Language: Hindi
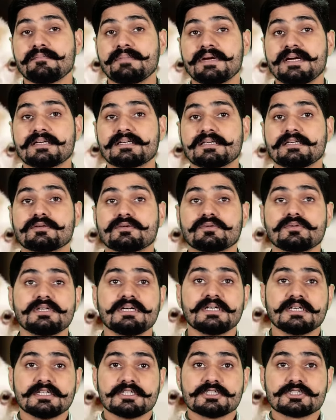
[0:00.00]
भीड़ की
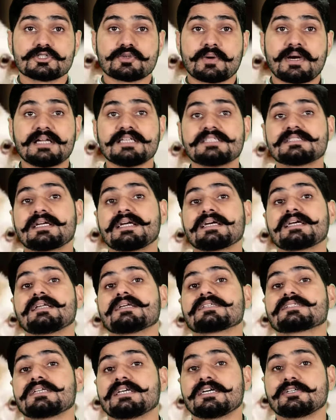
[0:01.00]
कुल चौवालीस तरह की
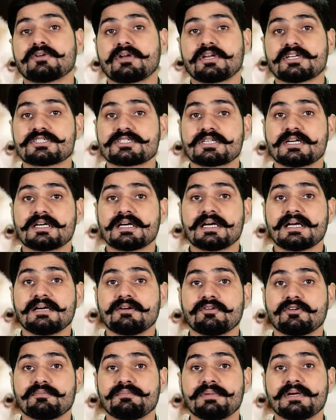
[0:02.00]
नस्लें हैं जो रजिस्टर्ड
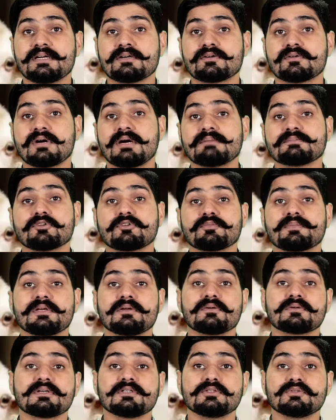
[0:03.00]
हैं और भीड़ को आमतौर पर
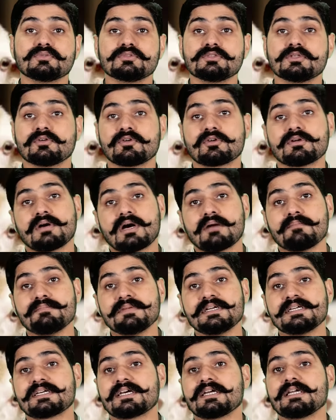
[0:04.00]
लोग दूध और अब
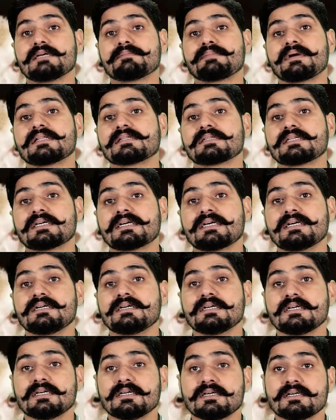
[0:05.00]
मीट के लिए पालते हैं
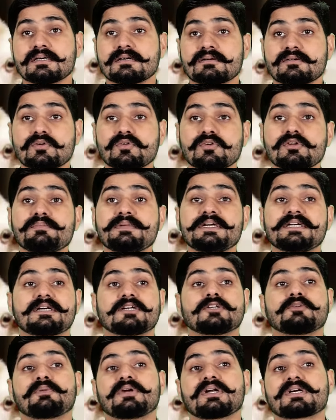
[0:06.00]
कुल मीट
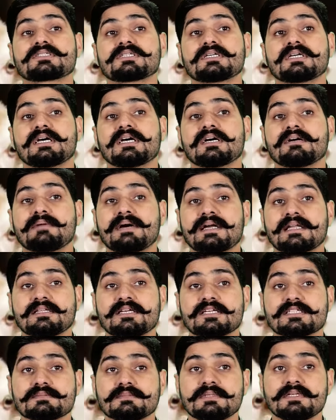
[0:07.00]
का जो प्रोडक्शन है हमारे
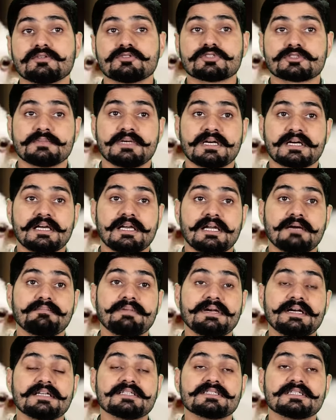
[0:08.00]
देश में उसमें अकेला
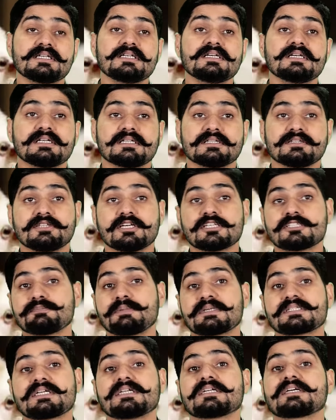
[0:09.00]
भेड़ से 10
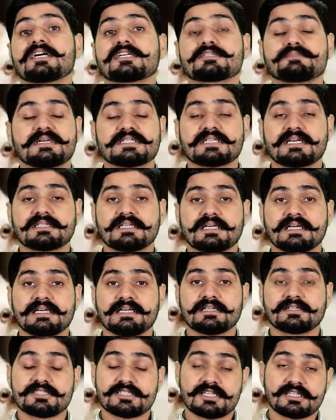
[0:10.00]
परसेंट के आसपास आता
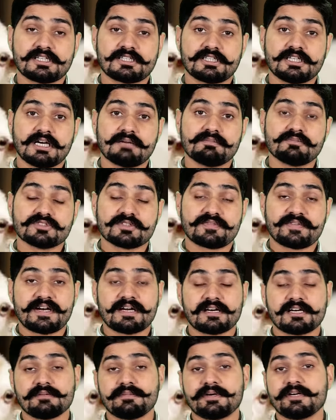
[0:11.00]
है किसान साथी अब
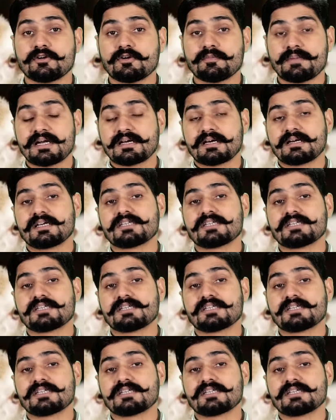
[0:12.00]
मुजफ्फरनगरी भेड़ को पाल